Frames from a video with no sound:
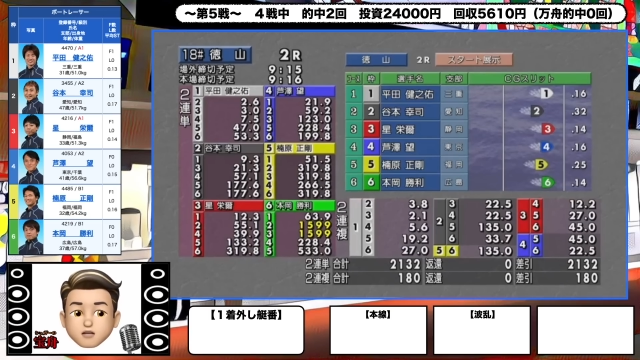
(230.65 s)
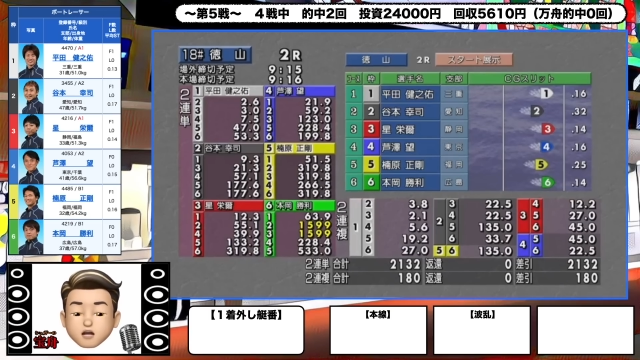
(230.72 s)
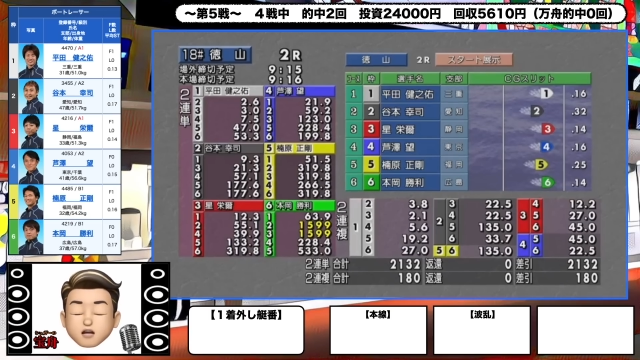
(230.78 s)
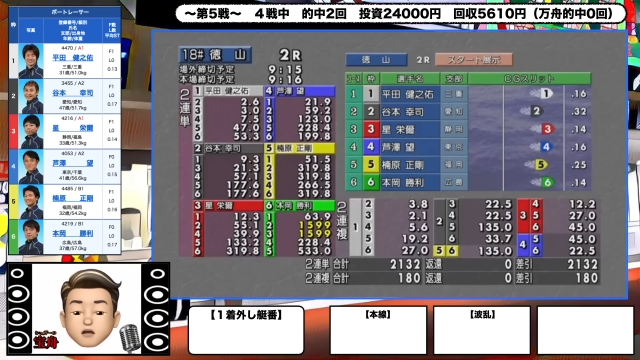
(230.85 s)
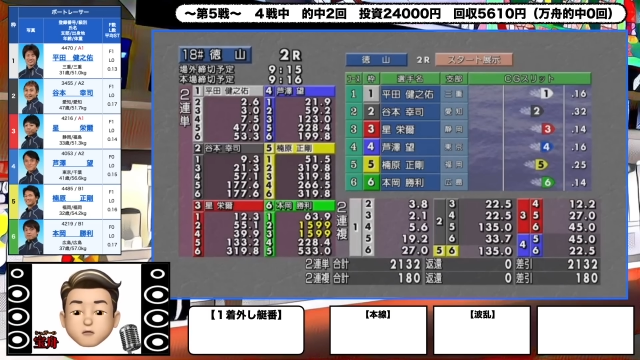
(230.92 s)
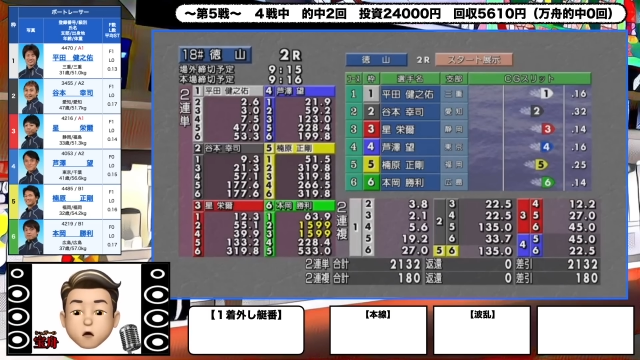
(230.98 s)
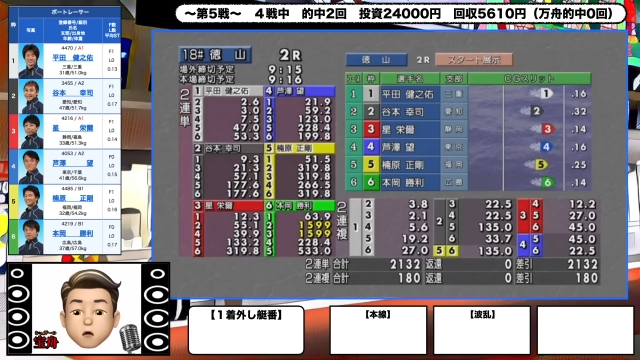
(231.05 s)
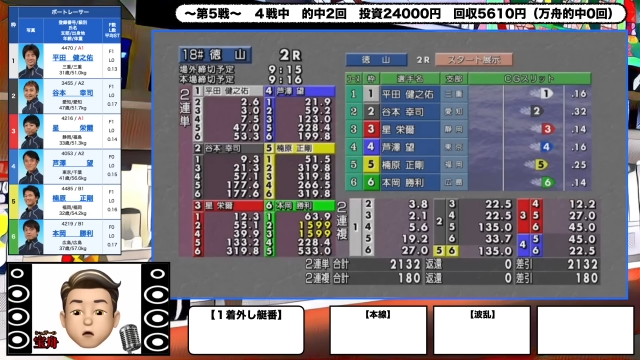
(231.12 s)
ち
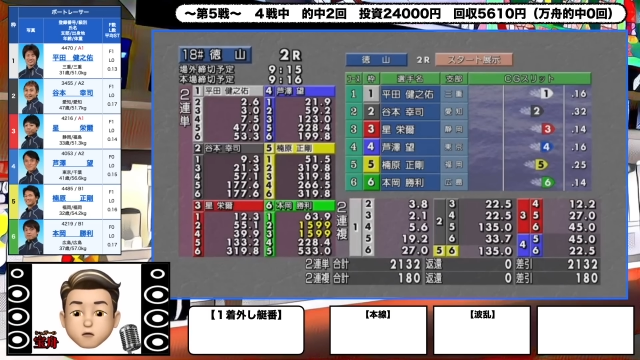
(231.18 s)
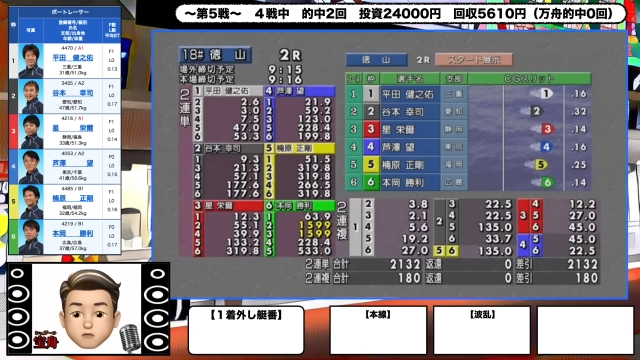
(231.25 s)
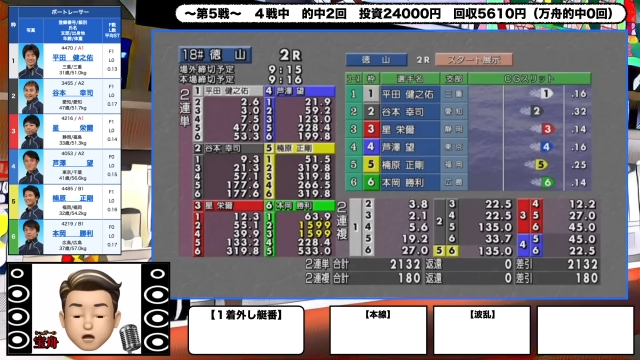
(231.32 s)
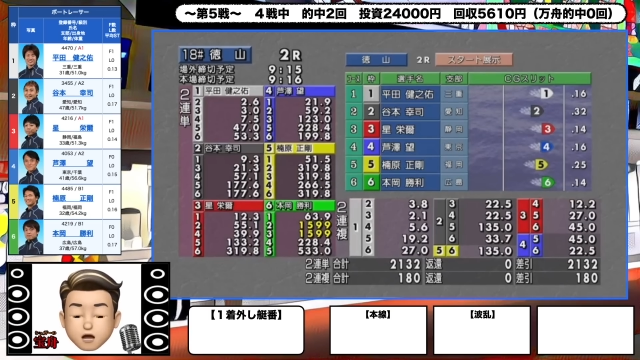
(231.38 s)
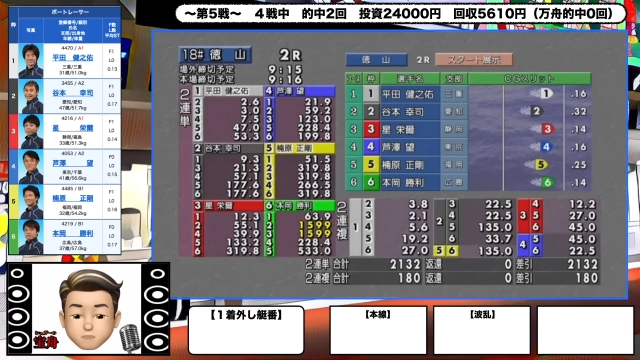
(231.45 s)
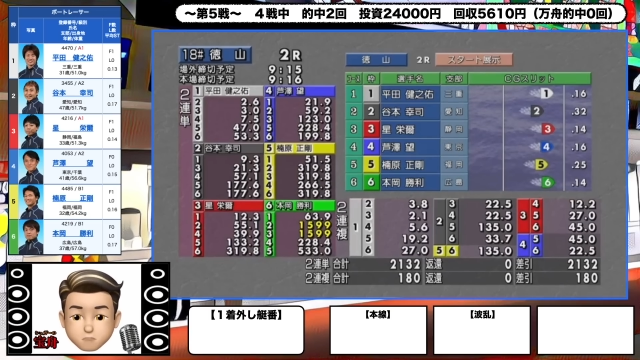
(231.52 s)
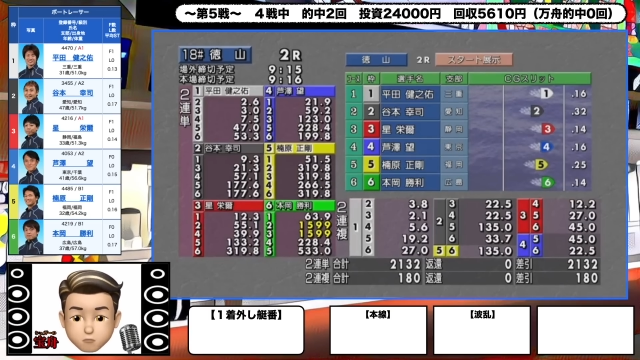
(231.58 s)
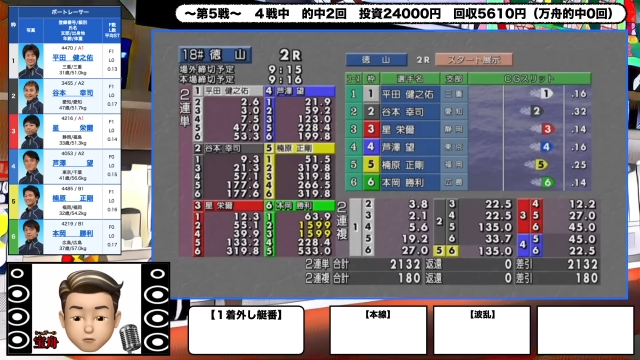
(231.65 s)
が残る
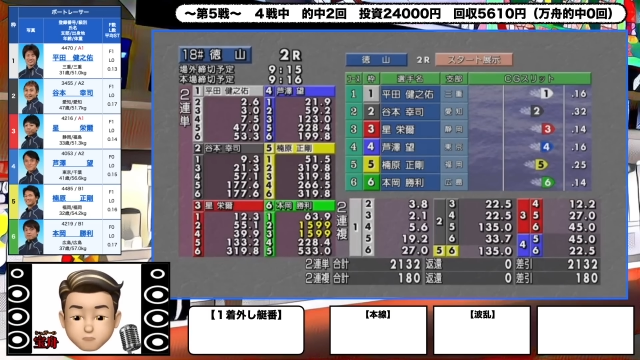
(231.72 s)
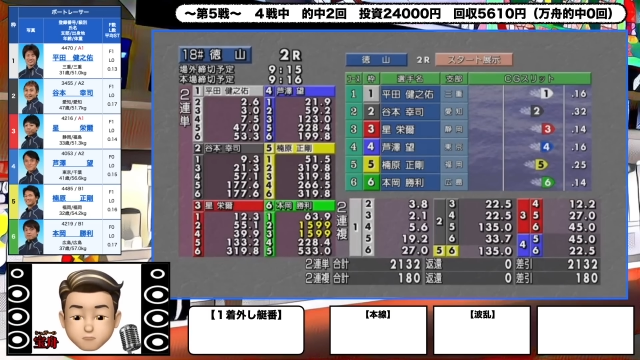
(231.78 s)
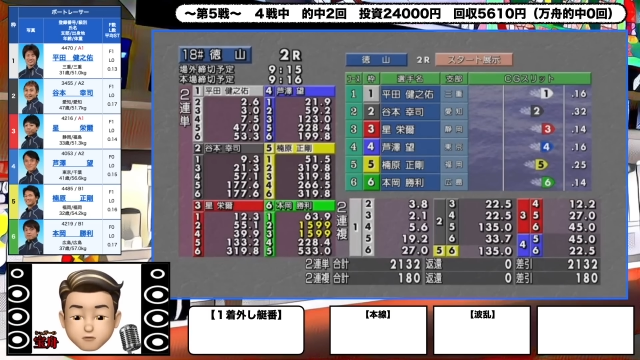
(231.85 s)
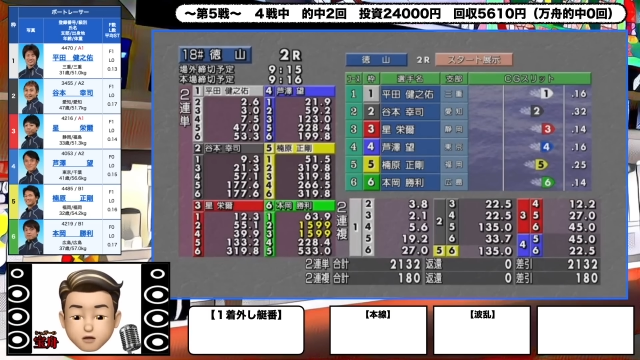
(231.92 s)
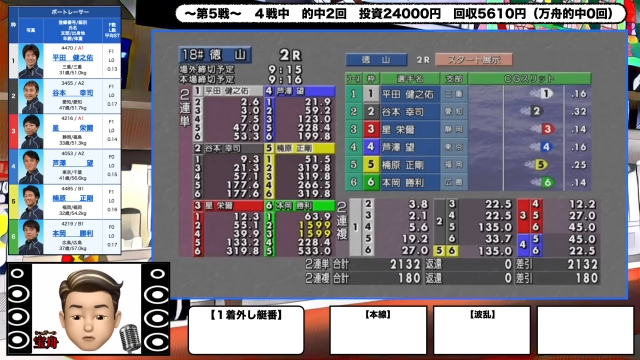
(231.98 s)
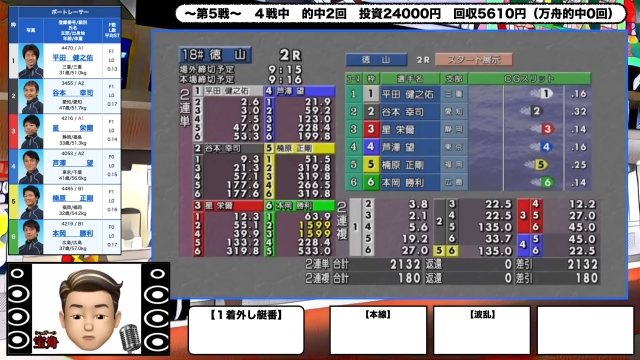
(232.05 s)
タイプなの